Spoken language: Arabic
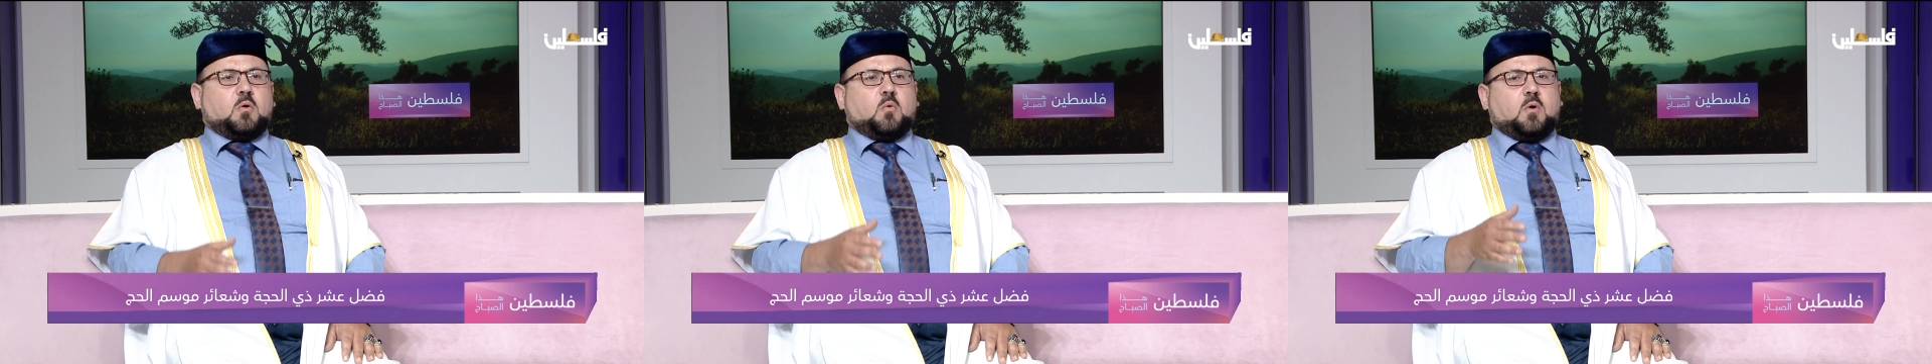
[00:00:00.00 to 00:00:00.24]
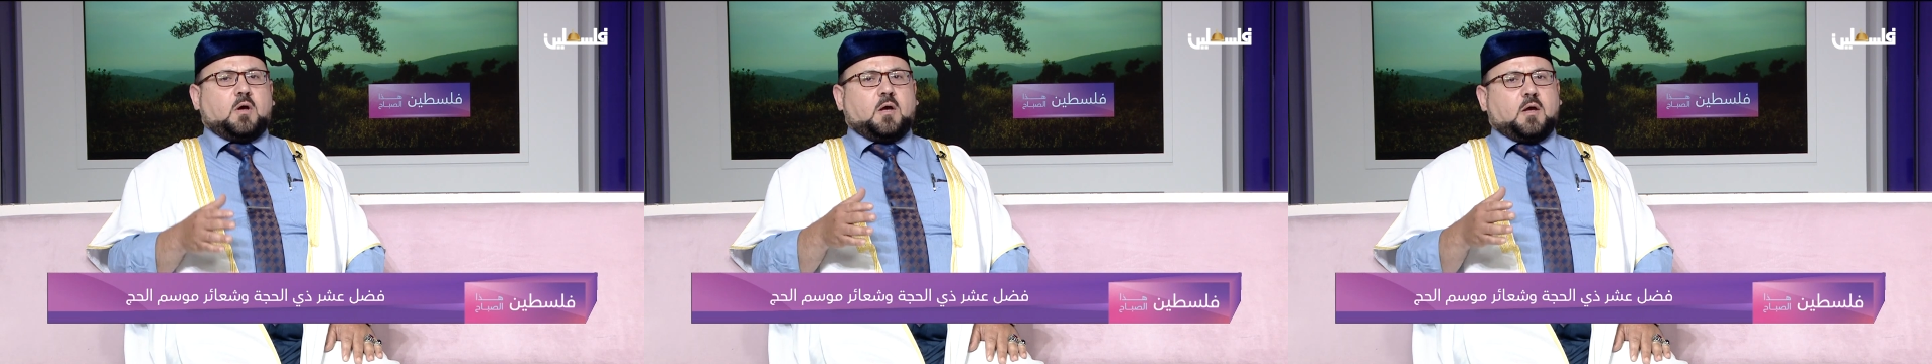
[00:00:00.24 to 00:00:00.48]

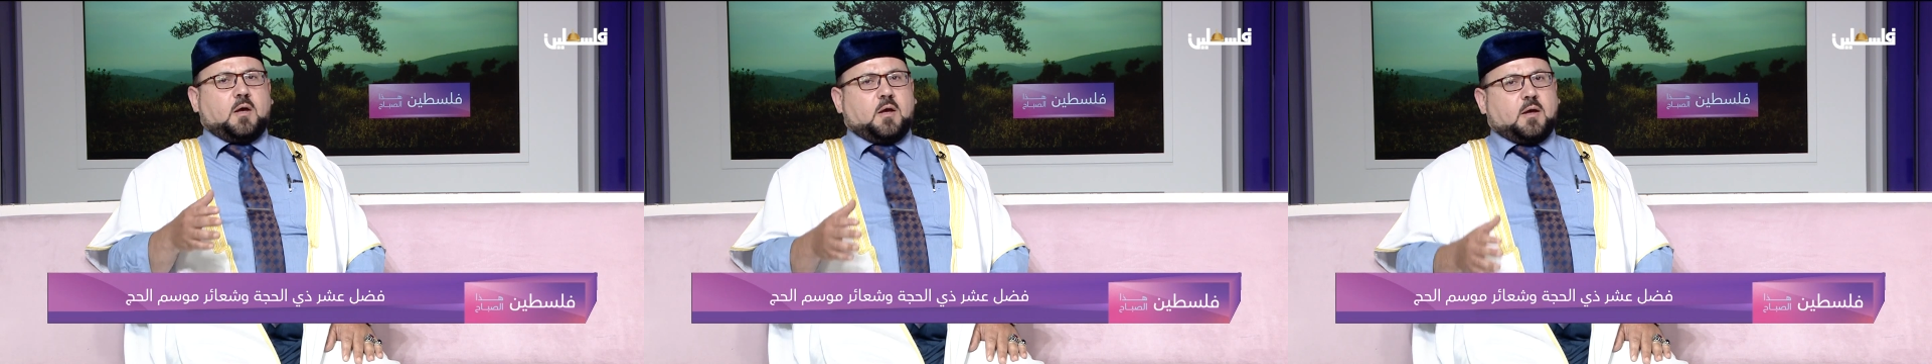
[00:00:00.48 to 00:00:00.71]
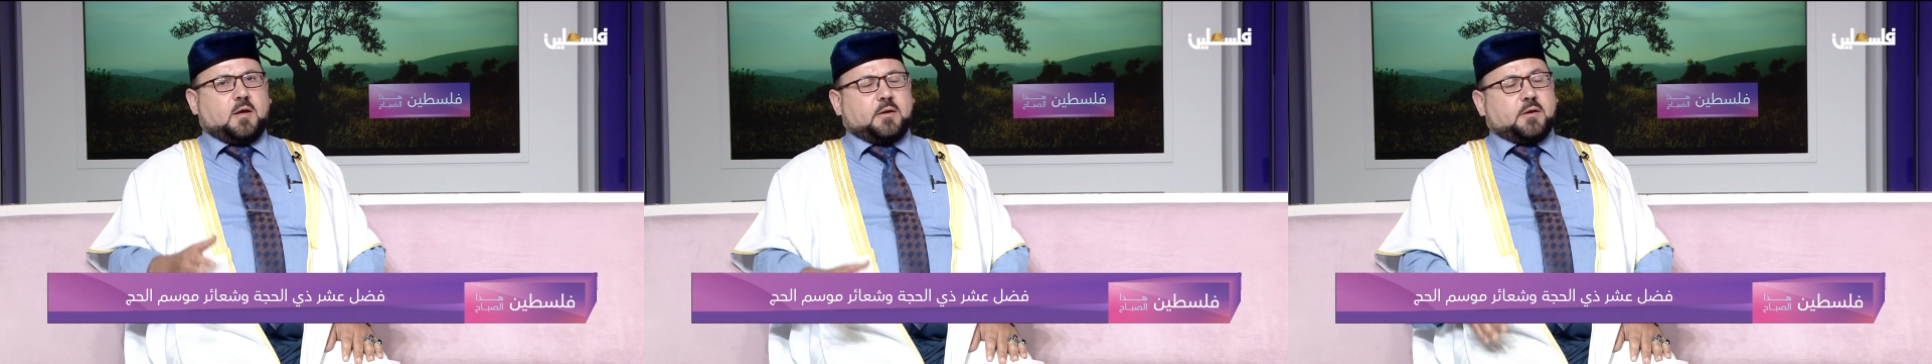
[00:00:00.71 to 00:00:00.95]

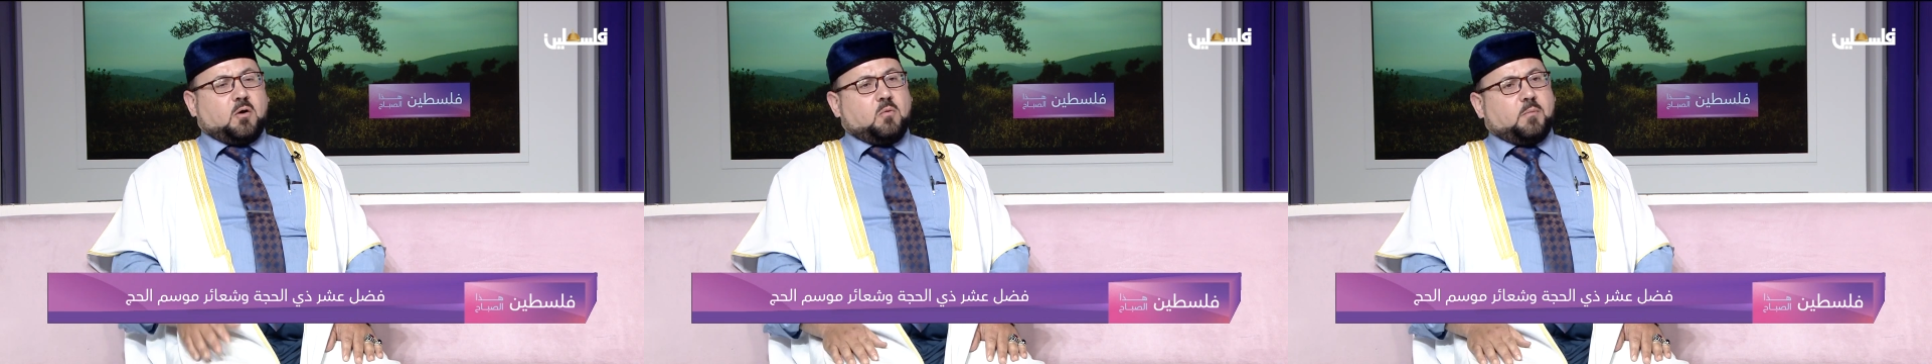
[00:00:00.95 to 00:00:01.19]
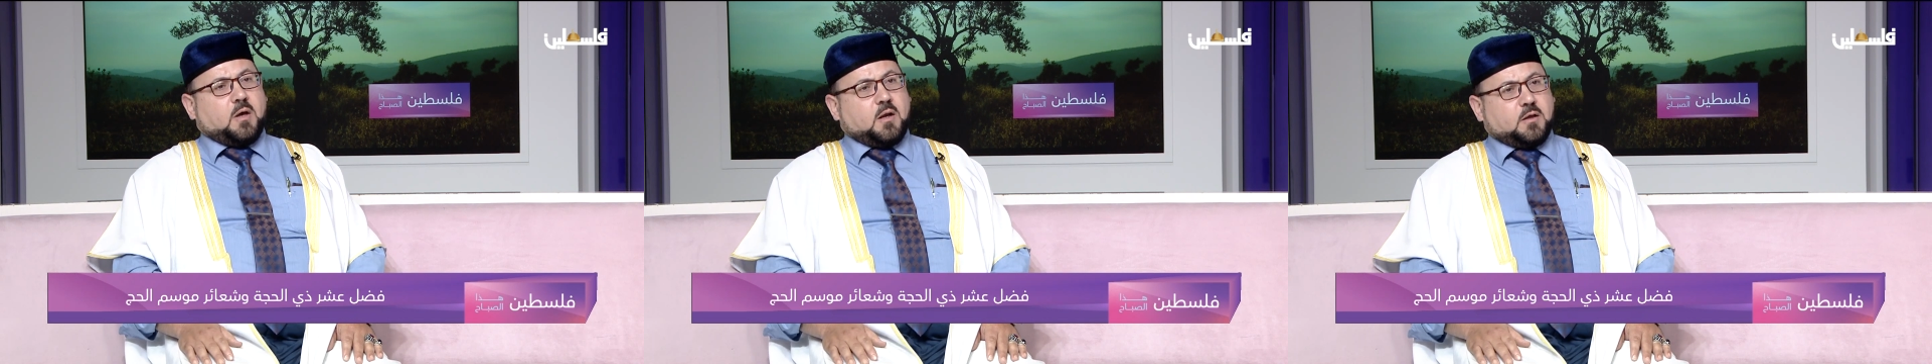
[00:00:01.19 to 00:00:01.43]
ويوم
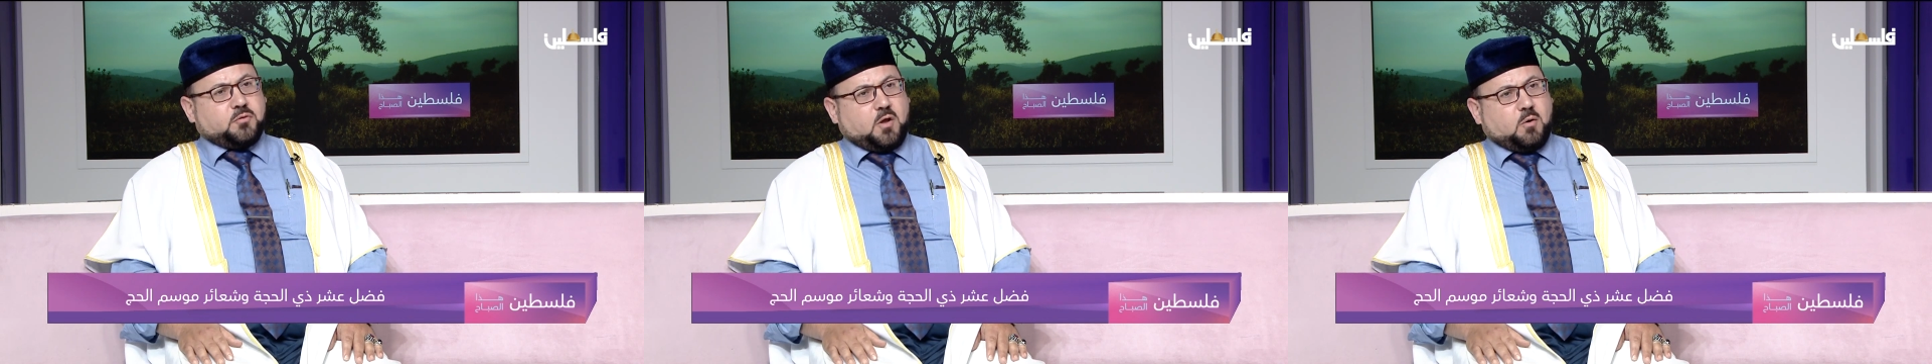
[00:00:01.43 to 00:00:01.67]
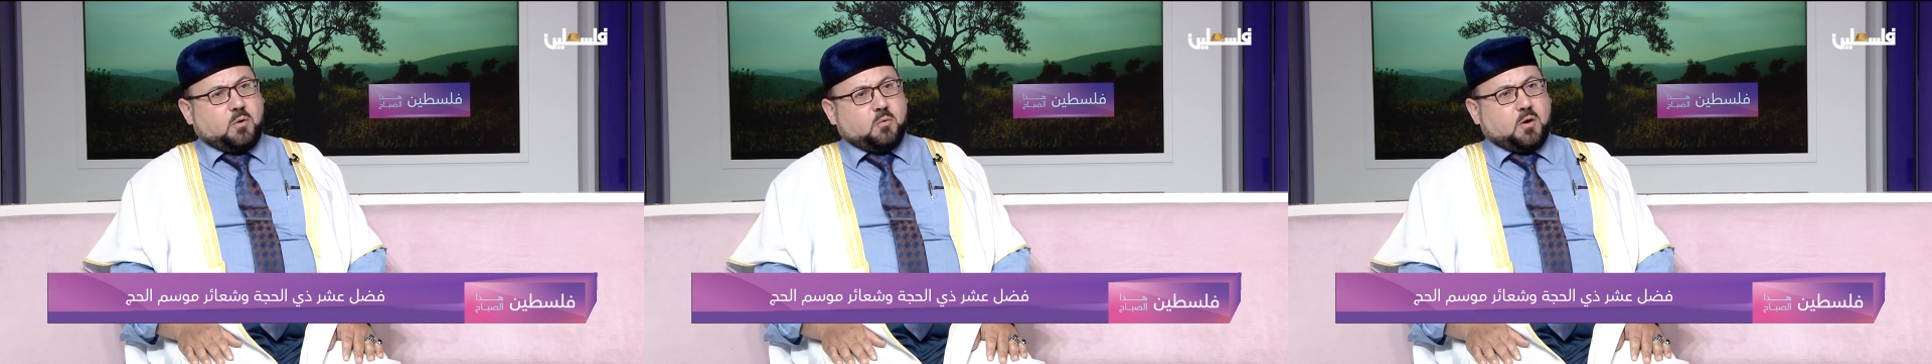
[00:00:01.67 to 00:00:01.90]
الأضحى
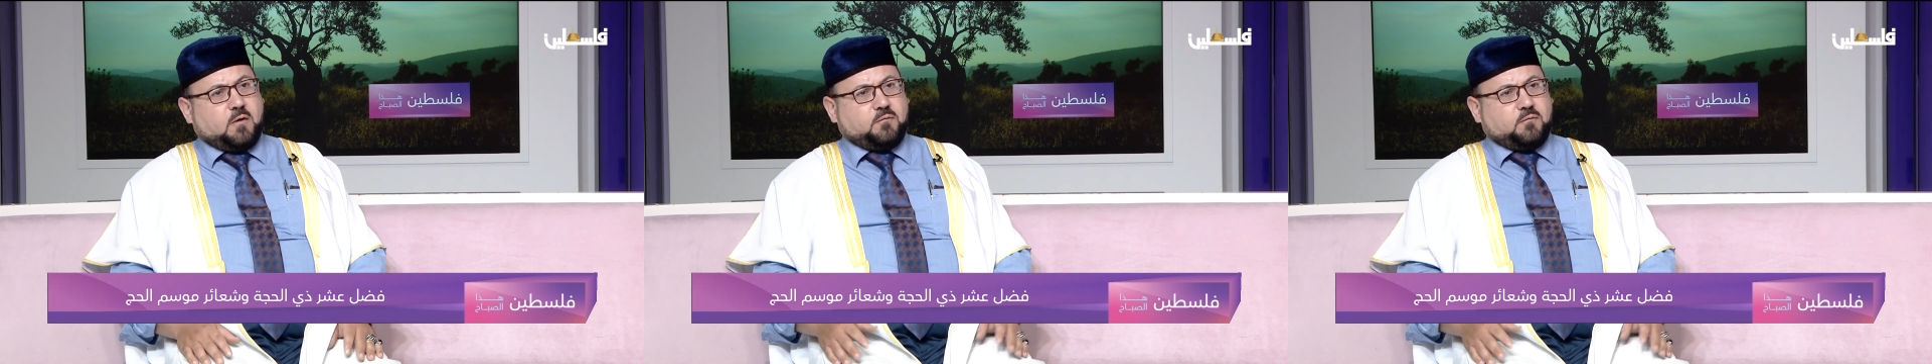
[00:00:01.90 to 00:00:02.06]
وهو